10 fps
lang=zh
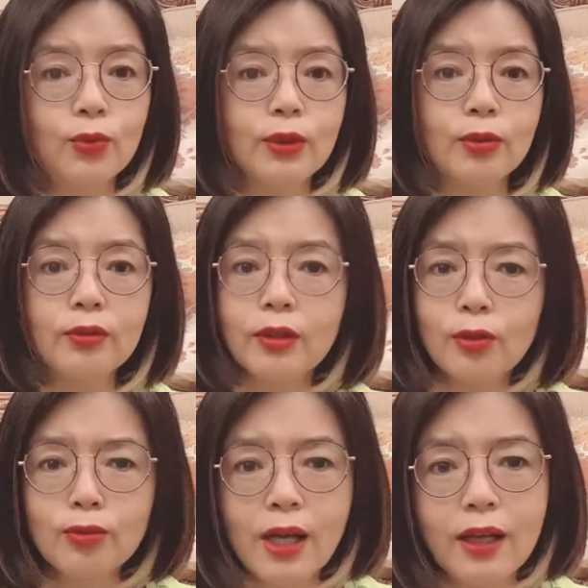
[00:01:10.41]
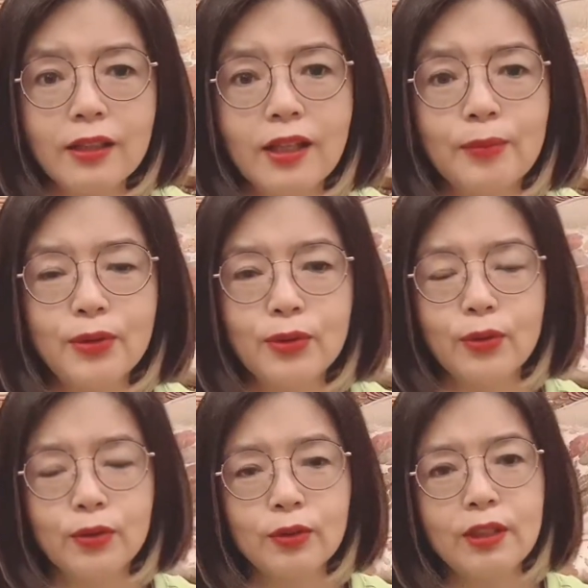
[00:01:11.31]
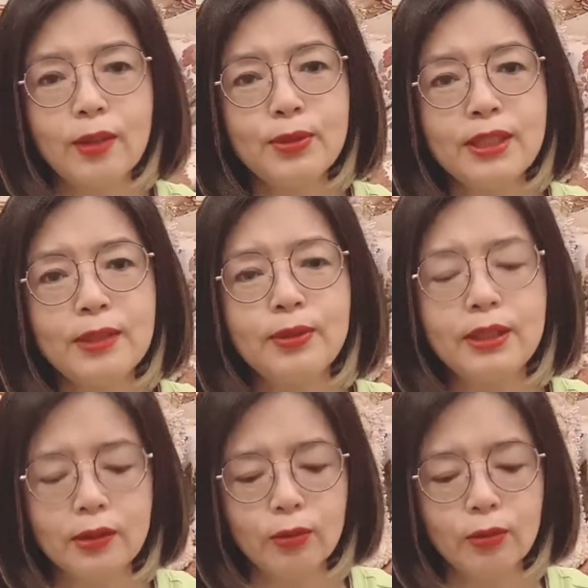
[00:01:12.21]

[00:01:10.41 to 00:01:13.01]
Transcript: 我从通常跟他们说，我说，哎呀，不急不急，